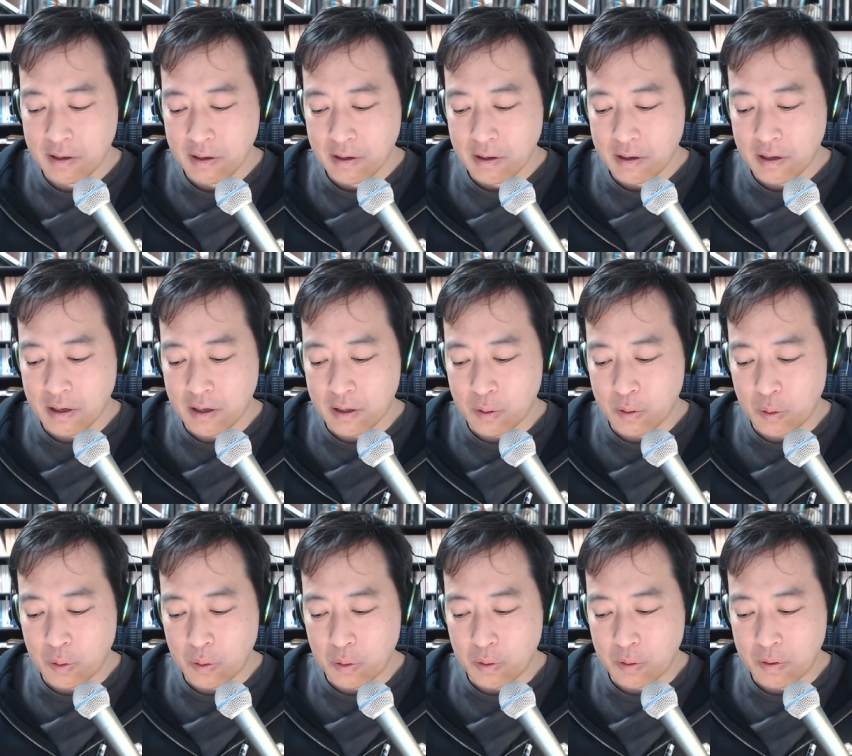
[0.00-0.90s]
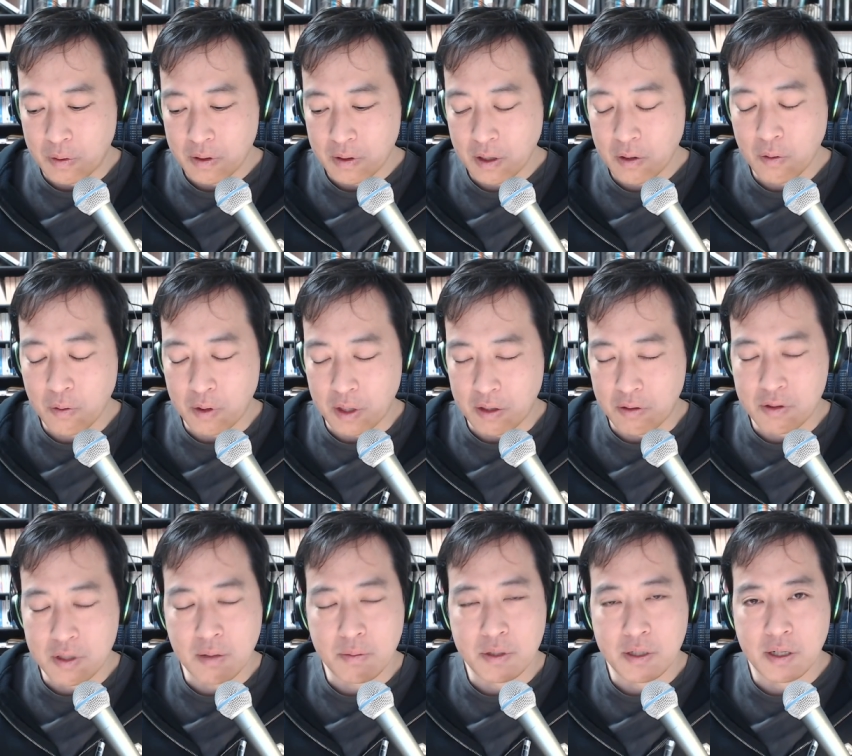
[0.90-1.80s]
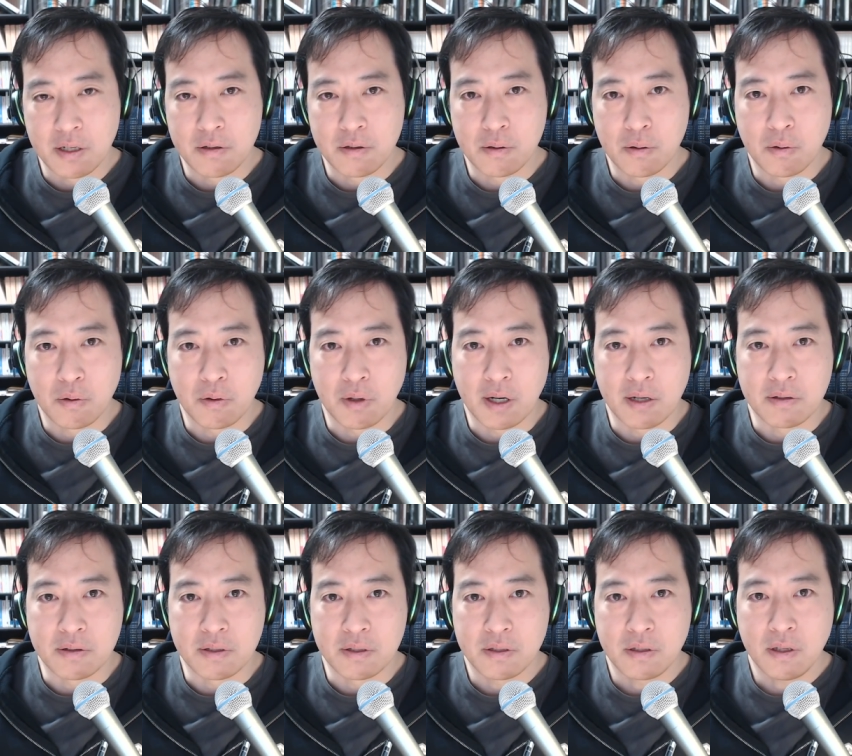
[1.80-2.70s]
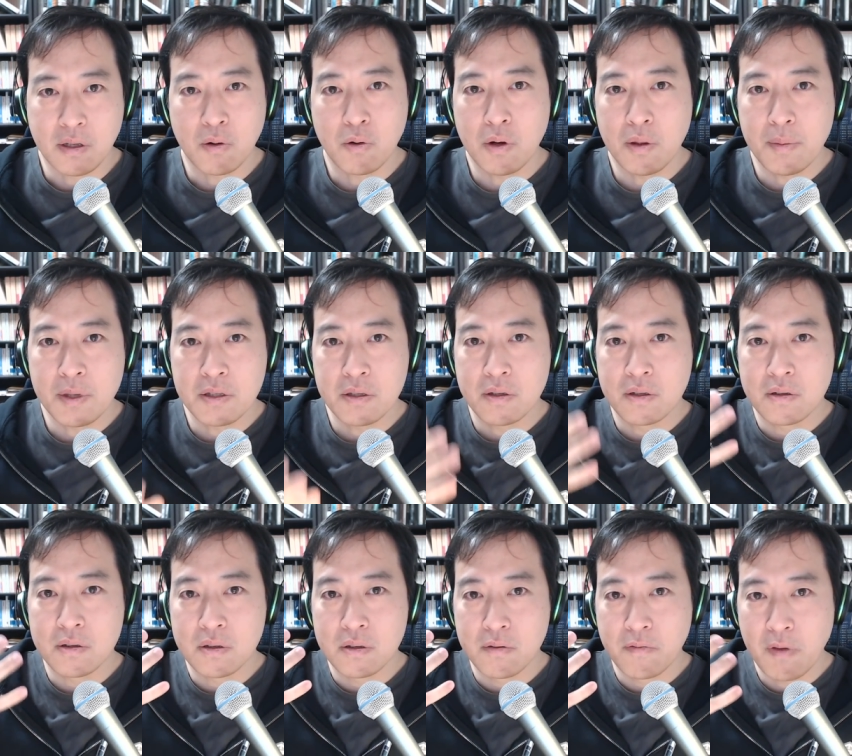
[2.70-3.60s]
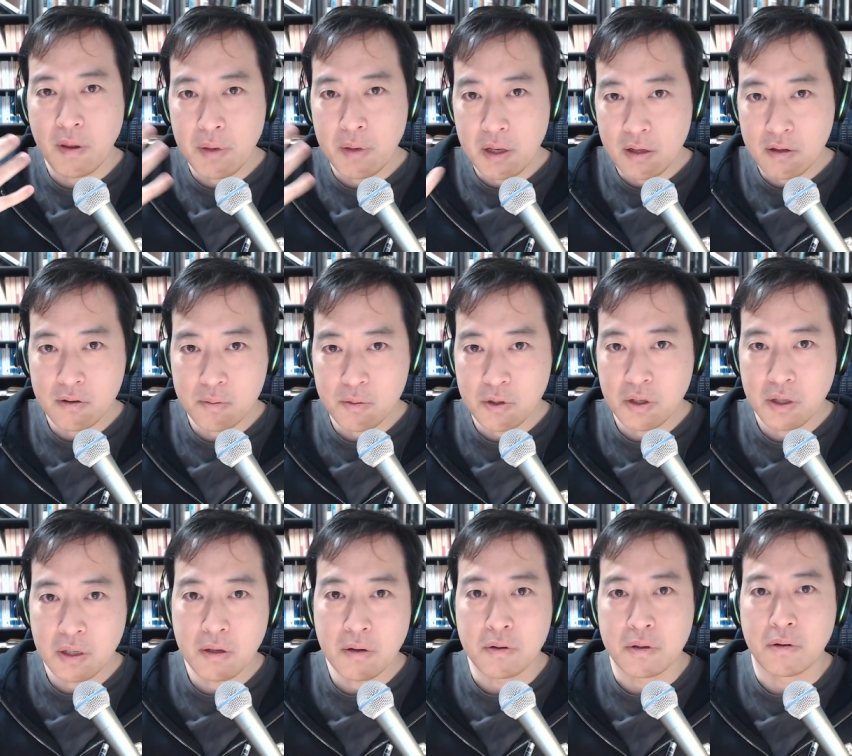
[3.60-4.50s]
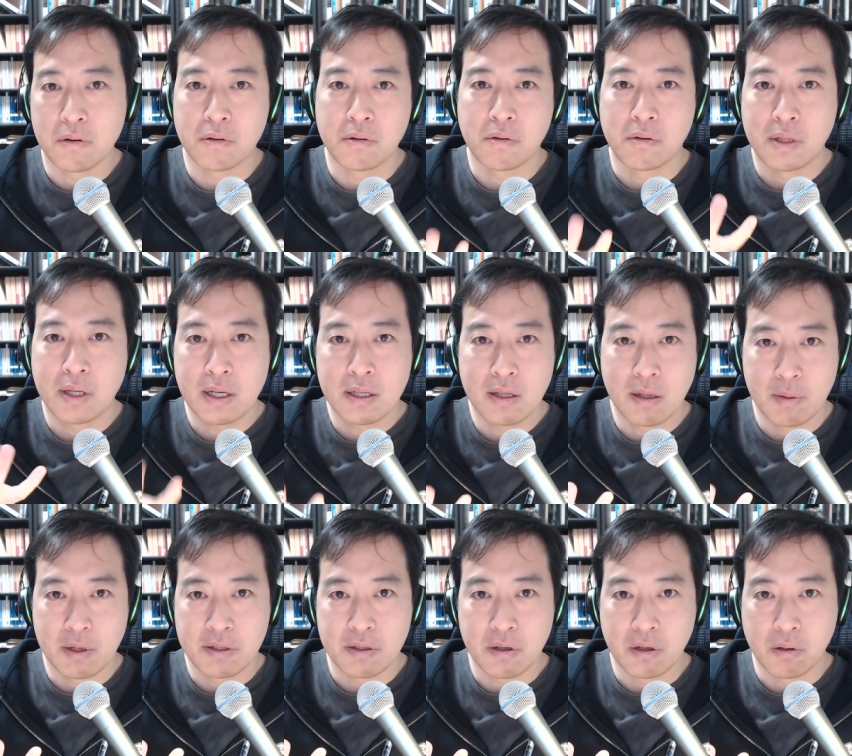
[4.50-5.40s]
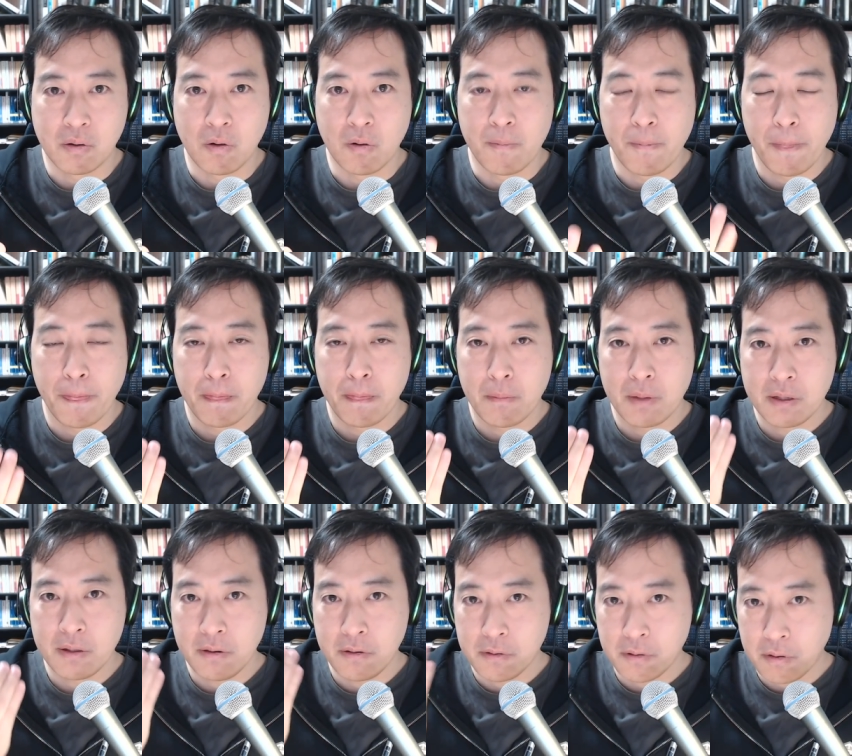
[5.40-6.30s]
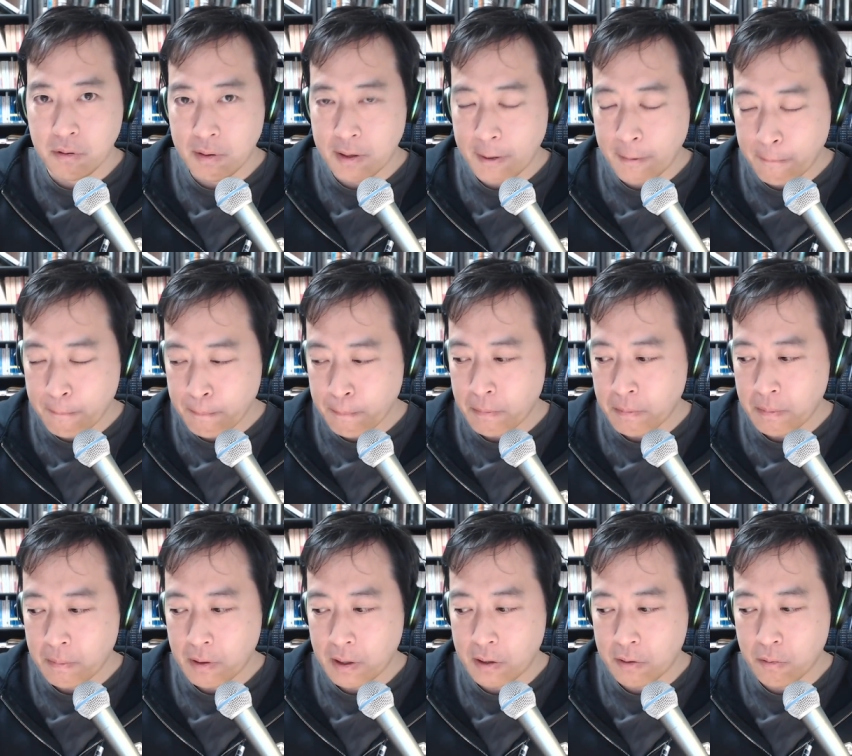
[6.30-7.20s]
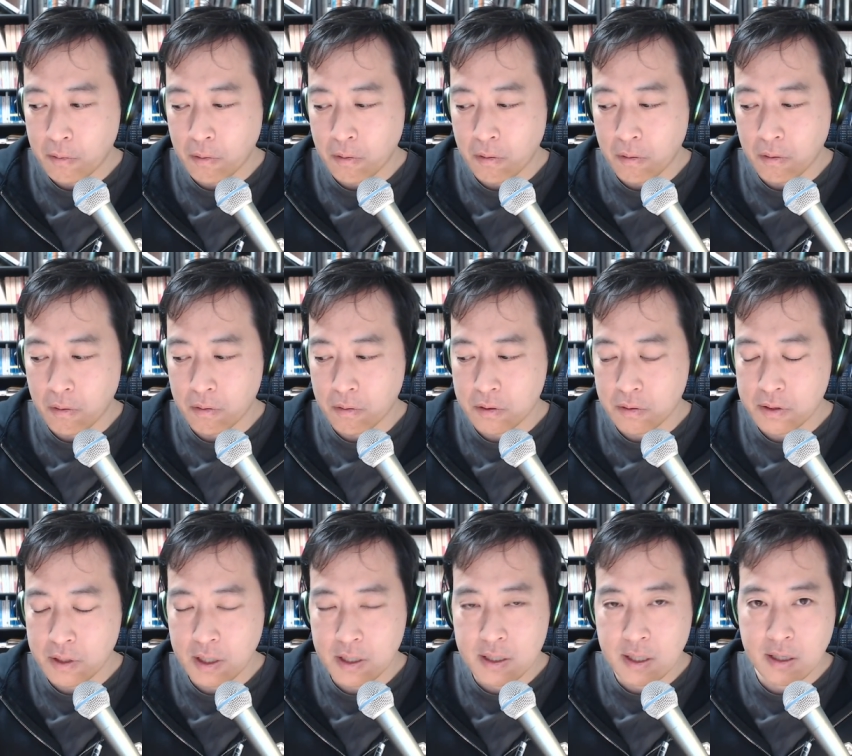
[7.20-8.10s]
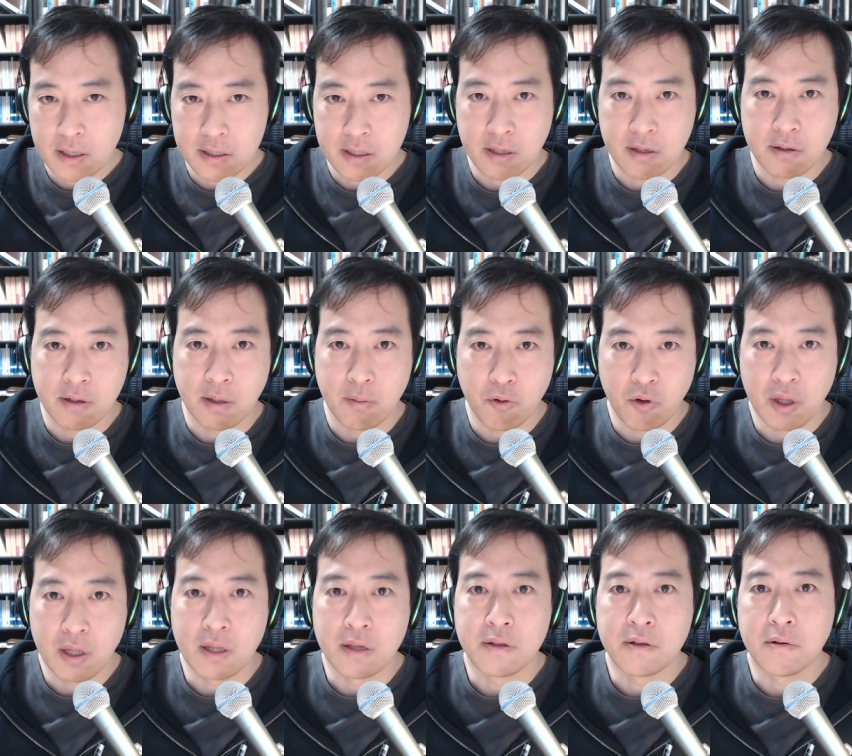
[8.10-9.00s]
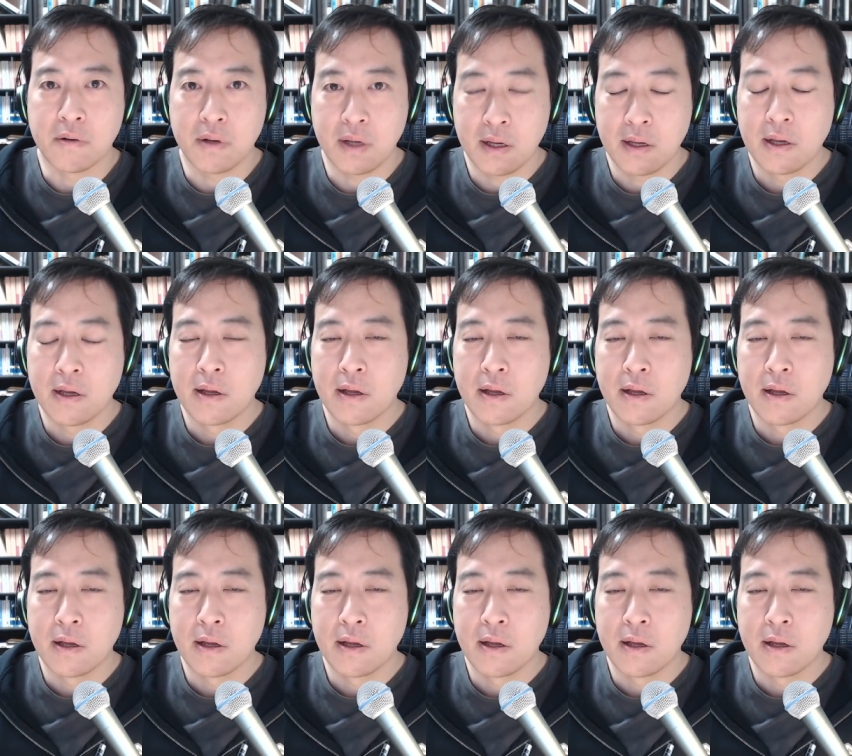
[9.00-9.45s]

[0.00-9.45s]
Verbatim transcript: あの結構ね揺さぶられるところがあるんですね。でこれ別にフェミニズム批評ってことになってますけど別にそれはあの女性だけじゃなくてもいいんですよね。